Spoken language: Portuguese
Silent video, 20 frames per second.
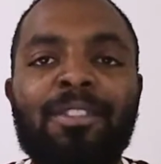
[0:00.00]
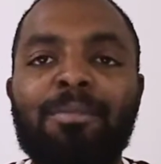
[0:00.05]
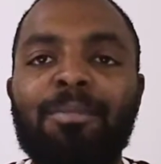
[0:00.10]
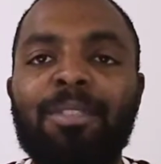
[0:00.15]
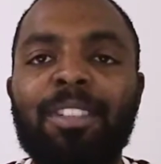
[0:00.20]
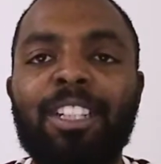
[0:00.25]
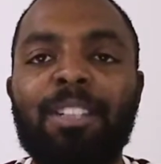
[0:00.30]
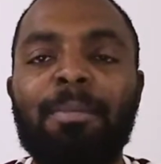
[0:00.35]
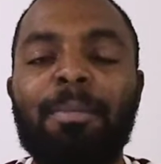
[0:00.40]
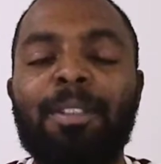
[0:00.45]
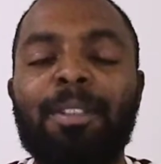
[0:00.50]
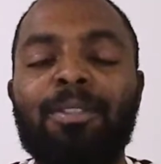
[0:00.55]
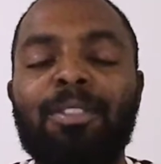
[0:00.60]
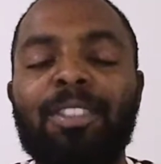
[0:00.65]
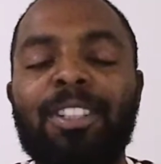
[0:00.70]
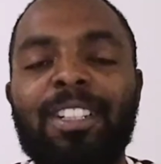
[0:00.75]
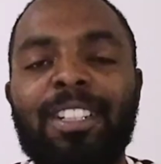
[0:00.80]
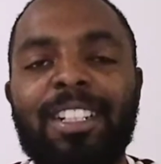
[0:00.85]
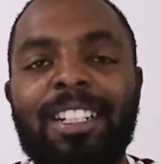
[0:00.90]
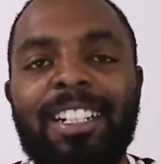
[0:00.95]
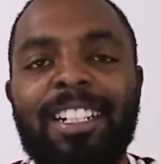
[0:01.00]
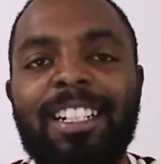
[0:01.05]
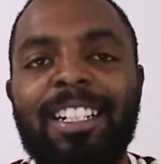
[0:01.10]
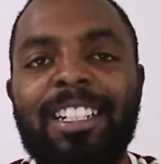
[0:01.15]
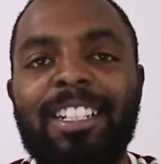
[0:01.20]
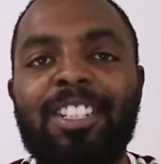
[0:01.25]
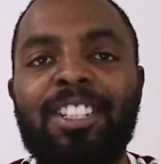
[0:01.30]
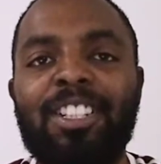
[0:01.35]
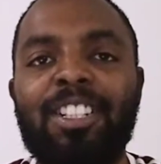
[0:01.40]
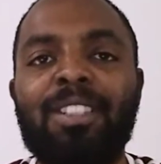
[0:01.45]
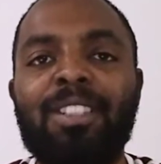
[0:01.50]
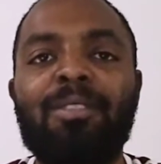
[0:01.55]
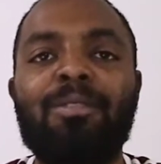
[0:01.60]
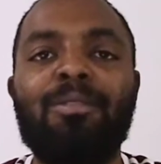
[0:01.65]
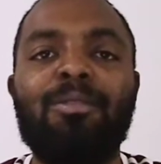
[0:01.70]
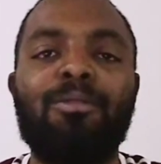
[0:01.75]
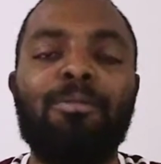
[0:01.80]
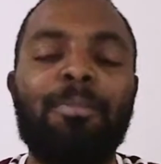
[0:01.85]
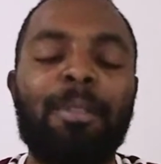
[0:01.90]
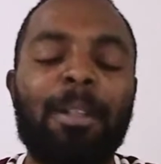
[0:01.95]
Muitas pessoas criticam
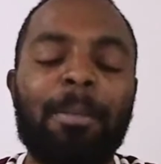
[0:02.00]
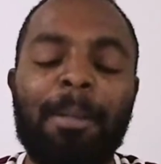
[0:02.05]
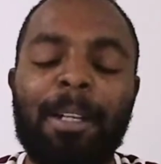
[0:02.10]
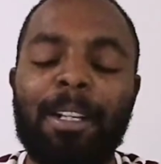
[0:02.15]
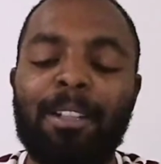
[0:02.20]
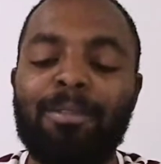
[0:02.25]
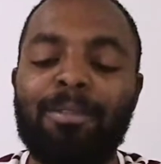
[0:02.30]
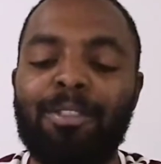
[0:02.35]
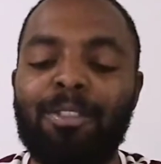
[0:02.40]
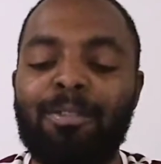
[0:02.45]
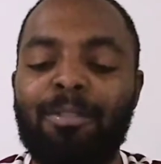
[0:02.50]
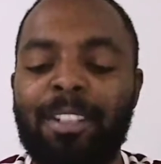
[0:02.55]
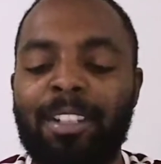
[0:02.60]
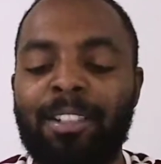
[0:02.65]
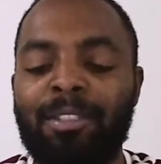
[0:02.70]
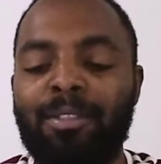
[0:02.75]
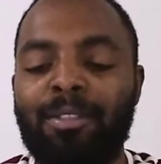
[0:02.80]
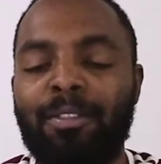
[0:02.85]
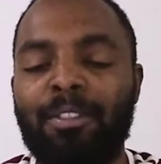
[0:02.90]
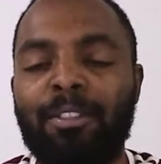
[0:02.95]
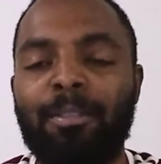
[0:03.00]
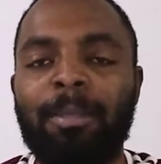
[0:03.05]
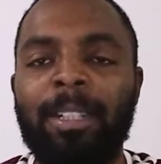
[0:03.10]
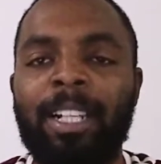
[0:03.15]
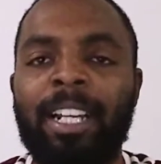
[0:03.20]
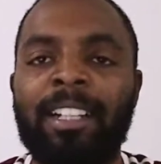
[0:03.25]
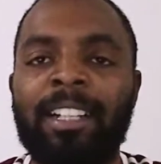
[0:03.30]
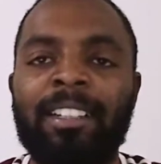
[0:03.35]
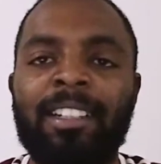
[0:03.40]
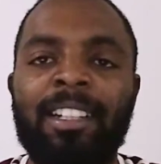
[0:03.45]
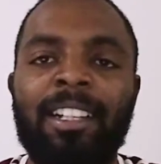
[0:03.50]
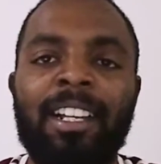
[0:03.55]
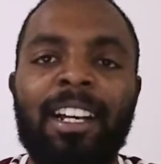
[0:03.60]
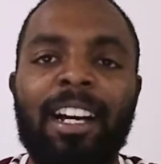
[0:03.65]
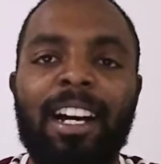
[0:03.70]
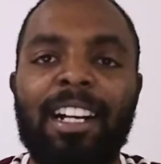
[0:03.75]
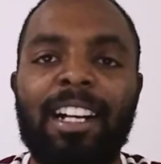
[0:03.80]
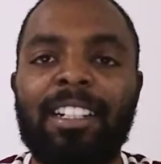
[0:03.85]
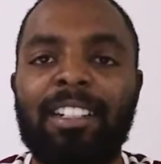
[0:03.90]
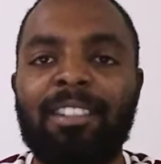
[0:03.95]
o preparador de goleiros do Fluminense,
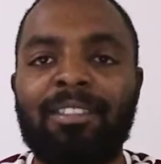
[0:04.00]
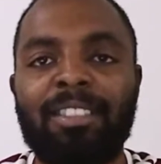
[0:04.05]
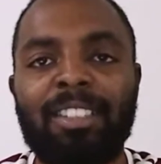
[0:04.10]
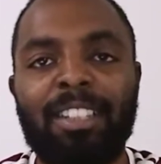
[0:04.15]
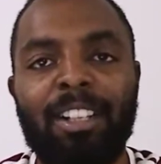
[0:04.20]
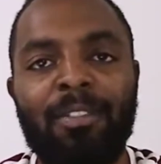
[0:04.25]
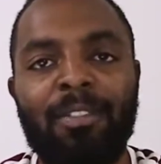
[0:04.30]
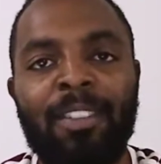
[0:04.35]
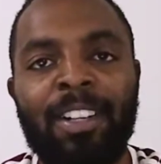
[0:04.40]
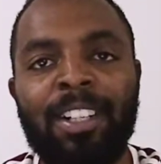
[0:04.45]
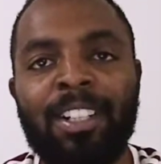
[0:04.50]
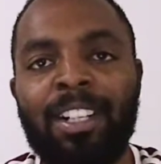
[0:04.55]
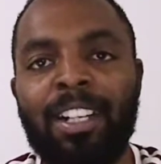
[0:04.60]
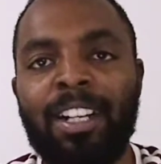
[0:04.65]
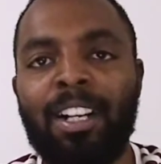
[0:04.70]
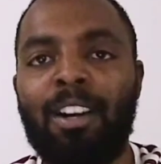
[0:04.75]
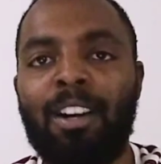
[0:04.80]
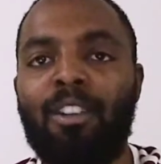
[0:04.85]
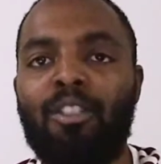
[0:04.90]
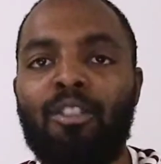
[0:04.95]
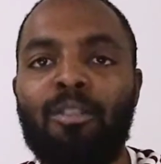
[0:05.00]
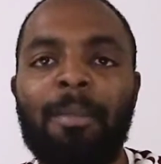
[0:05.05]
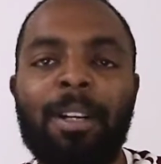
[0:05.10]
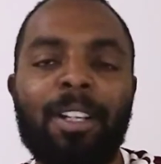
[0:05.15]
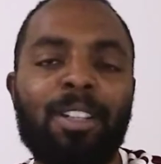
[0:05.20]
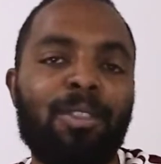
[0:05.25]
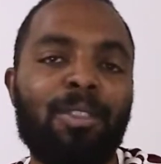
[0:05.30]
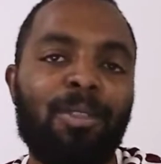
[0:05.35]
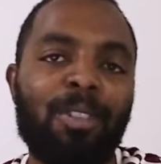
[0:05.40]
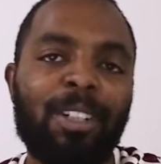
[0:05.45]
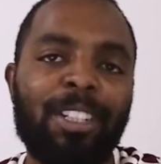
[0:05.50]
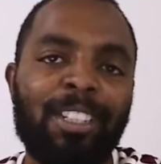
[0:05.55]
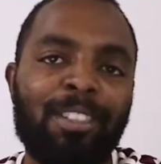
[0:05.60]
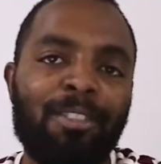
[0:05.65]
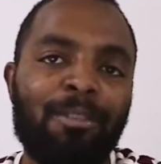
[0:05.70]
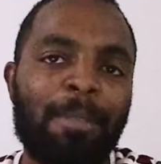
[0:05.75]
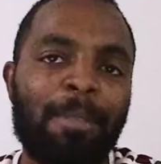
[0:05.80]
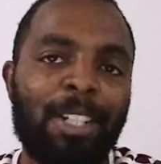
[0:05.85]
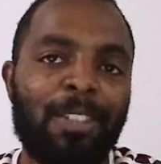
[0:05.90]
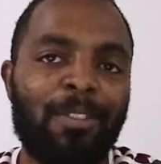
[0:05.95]
achando que talvez algumas coisas,
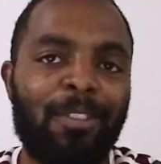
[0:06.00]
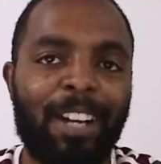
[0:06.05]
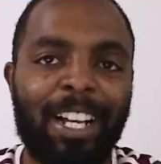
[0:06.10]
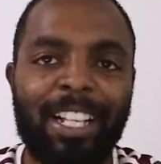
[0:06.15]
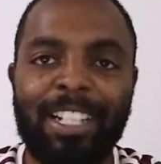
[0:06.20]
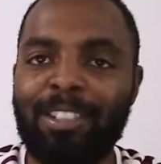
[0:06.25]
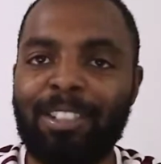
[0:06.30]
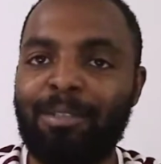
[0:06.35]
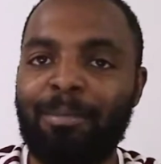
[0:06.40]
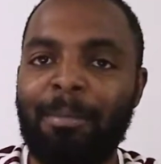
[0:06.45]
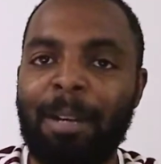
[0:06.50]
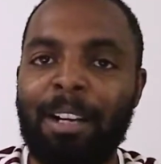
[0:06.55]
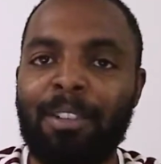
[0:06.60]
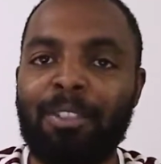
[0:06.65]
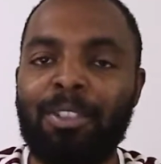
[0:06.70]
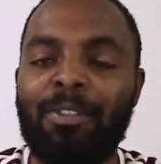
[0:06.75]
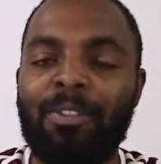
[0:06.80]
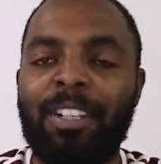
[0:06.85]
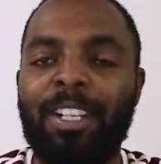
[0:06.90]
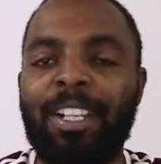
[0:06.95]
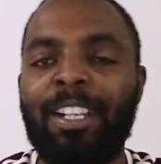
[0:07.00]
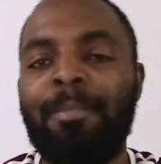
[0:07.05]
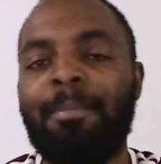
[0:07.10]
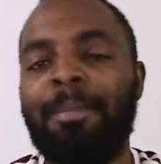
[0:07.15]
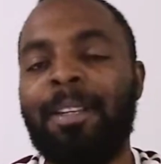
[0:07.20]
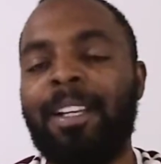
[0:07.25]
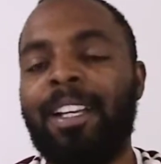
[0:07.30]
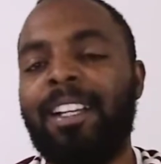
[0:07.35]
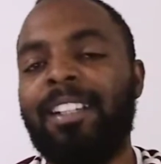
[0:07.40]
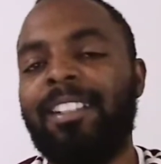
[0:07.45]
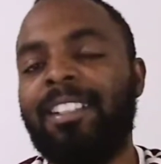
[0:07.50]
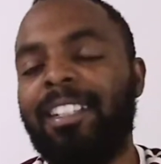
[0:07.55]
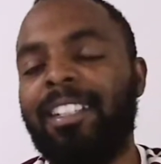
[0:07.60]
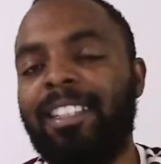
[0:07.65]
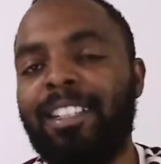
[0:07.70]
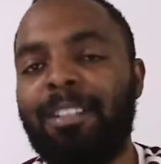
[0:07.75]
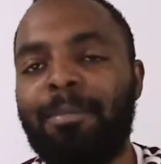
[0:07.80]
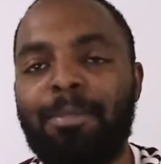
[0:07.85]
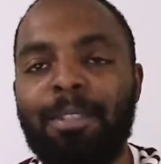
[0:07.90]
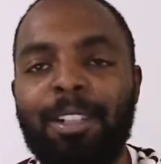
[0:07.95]
algumas falhas do Marcos Felipe se
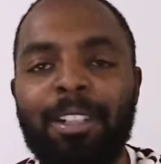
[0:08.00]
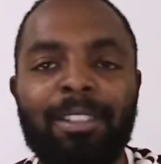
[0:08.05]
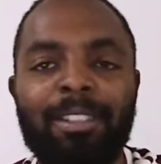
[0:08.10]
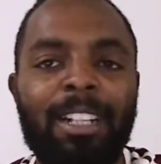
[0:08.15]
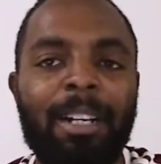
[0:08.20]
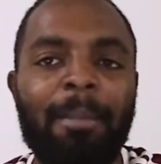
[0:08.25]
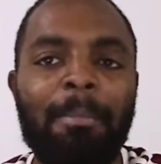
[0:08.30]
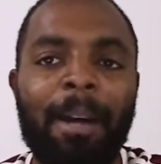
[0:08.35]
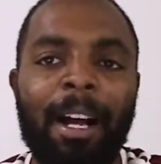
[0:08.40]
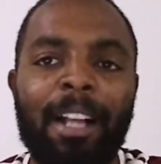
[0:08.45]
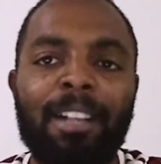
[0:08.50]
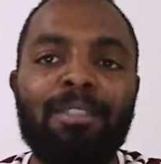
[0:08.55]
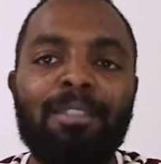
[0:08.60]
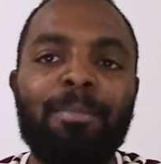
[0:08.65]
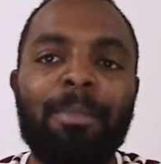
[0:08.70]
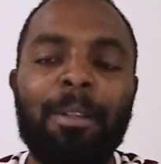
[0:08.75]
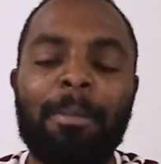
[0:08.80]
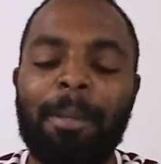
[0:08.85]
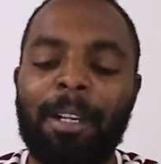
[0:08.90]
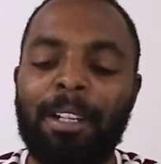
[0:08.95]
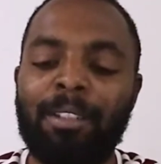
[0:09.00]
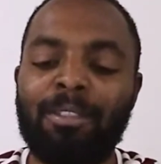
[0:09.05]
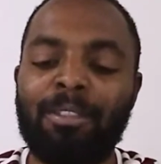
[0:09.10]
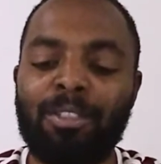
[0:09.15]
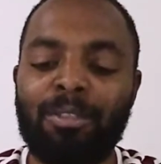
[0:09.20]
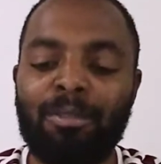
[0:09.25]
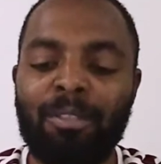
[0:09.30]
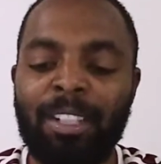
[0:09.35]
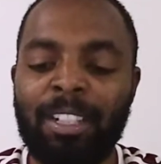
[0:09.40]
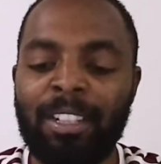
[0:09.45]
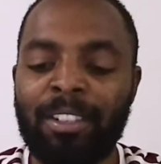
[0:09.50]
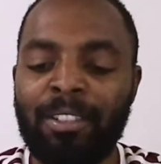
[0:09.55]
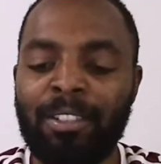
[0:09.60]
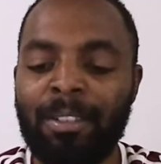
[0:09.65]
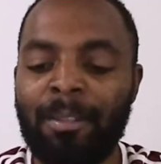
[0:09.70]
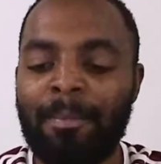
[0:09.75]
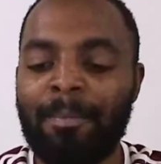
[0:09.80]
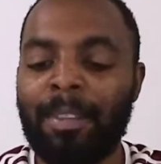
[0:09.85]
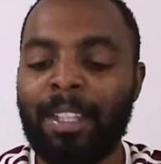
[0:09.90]
atribuem ao trabalho do preparador de goleiros